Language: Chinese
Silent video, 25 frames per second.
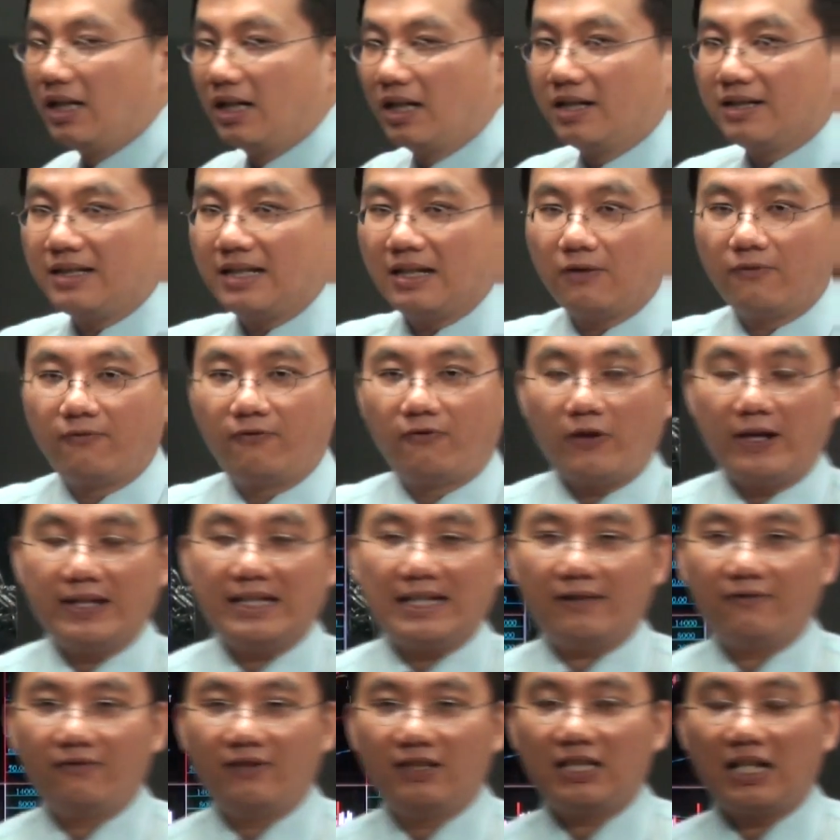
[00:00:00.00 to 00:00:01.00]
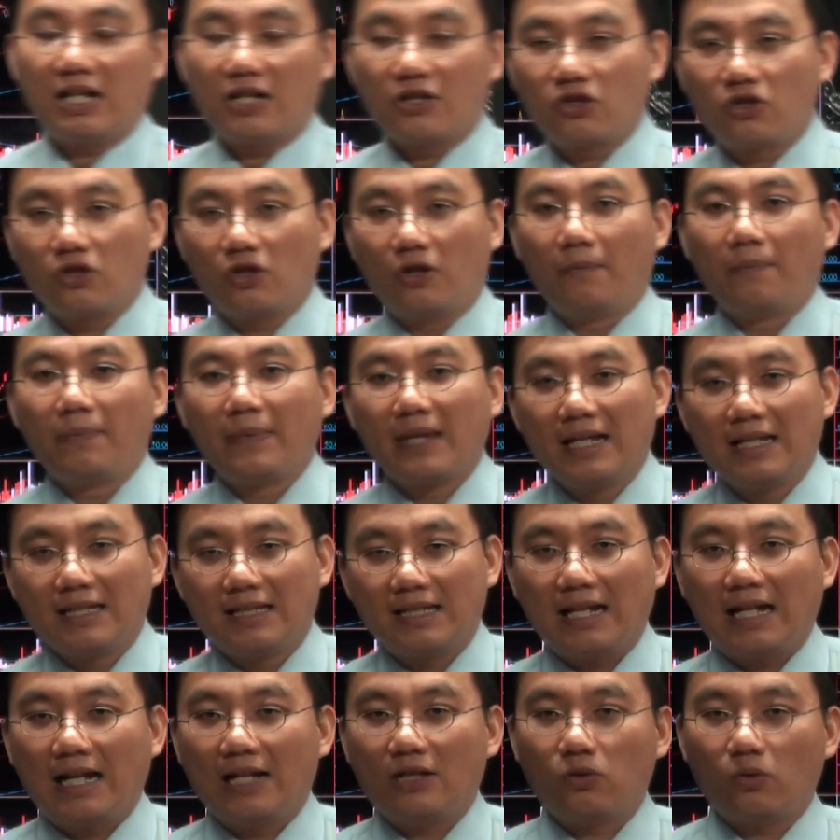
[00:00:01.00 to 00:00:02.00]
而且非常非常久，
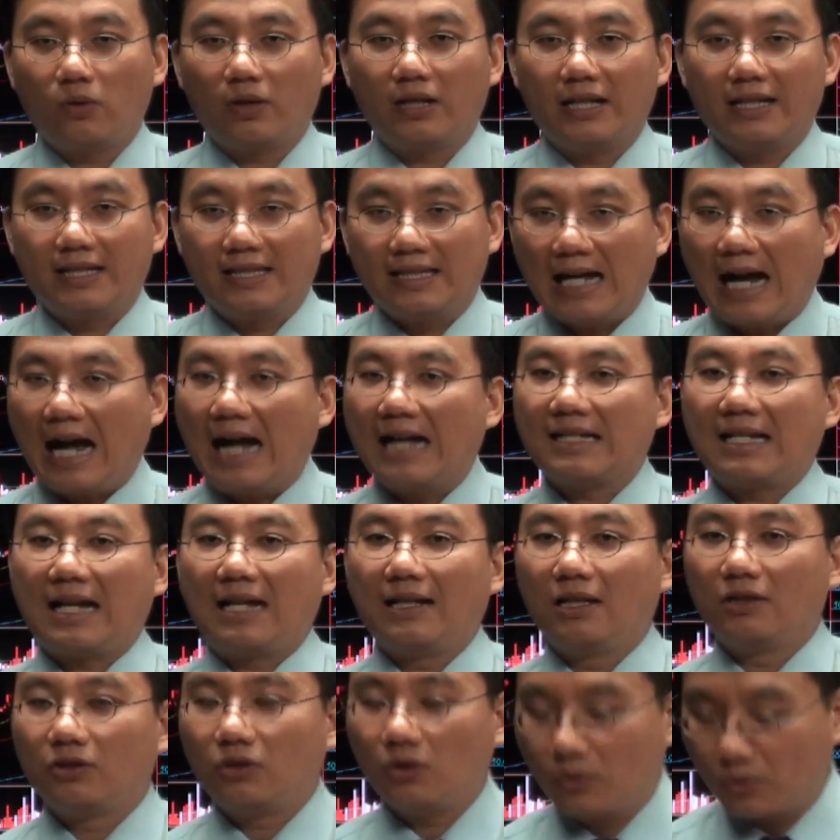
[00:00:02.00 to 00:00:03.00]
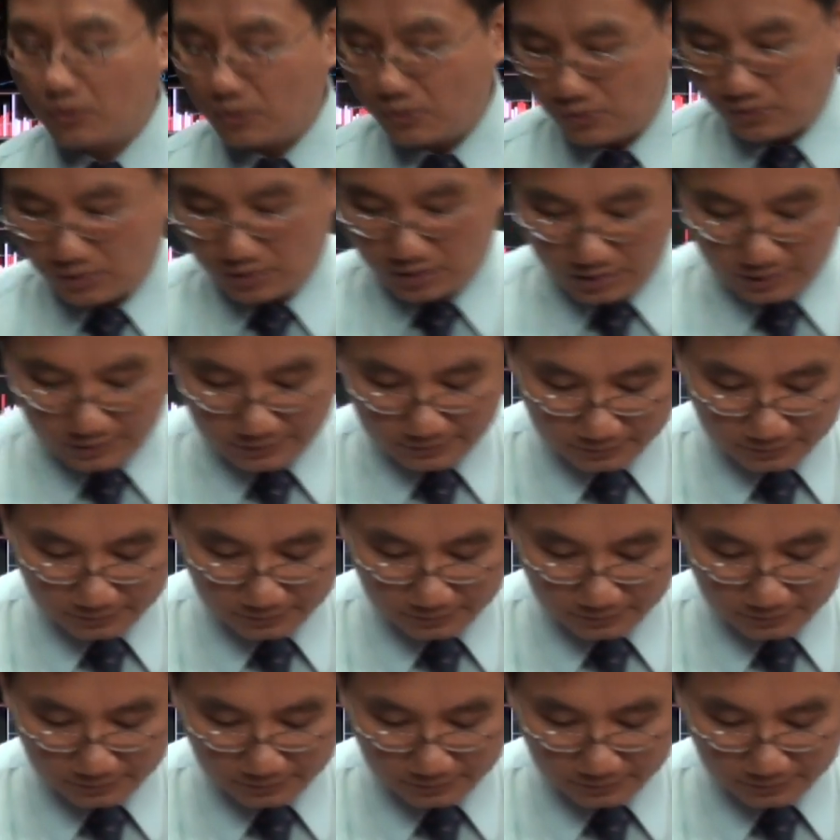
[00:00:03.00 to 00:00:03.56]
再来做一个下杀的动作。